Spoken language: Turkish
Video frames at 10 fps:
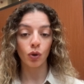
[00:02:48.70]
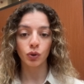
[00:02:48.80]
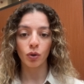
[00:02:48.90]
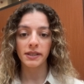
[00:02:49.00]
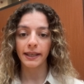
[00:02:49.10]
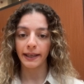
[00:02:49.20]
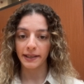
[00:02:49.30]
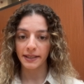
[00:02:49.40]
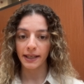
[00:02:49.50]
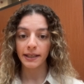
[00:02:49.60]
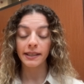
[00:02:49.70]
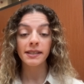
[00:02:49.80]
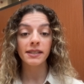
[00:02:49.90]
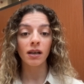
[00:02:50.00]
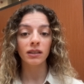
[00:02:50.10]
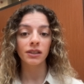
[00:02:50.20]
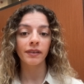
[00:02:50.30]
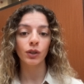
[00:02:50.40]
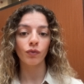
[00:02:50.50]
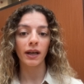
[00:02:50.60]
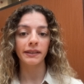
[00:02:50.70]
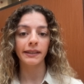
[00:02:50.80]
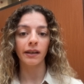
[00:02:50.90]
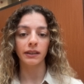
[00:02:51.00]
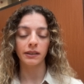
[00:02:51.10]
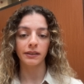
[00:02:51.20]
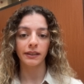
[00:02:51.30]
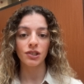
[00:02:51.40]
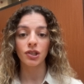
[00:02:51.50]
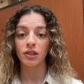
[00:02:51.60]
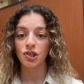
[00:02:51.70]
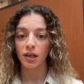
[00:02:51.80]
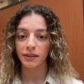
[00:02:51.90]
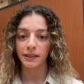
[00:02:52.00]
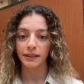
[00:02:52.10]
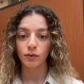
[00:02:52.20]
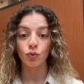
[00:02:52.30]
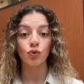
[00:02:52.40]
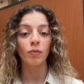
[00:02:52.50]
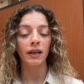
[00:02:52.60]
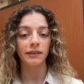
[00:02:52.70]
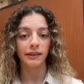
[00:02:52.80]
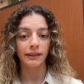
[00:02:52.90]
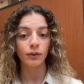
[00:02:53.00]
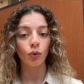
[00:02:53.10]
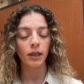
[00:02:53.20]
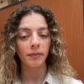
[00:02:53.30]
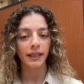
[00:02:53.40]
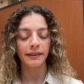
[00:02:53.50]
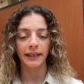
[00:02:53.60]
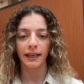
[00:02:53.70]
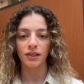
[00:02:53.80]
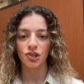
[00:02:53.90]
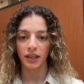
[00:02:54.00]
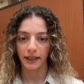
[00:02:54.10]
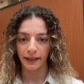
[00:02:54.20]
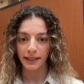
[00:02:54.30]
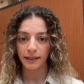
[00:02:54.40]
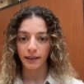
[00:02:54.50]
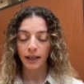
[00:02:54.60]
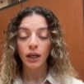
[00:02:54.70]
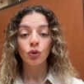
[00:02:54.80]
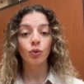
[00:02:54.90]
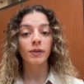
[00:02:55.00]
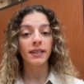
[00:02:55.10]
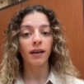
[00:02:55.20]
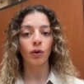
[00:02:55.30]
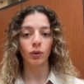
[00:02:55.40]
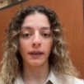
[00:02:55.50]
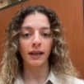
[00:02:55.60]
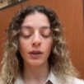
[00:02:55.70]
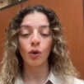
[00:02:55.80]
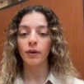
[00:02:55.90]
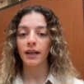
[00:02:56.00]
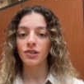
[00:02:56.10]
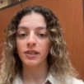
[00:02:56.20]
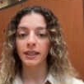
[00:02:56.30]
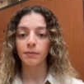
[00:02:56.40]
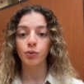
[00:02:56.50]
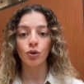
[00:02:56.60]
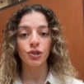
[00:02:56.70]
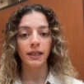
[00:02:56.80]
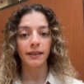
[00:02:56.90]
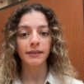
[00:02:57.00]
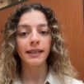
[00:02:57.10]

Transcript: Doktor Selek ise iş sağlığı ve güvenliği alanında çalışanların uzmanlığının önemine dikkat çekerek TÜBİTAK olarak öğrencilerin projelerini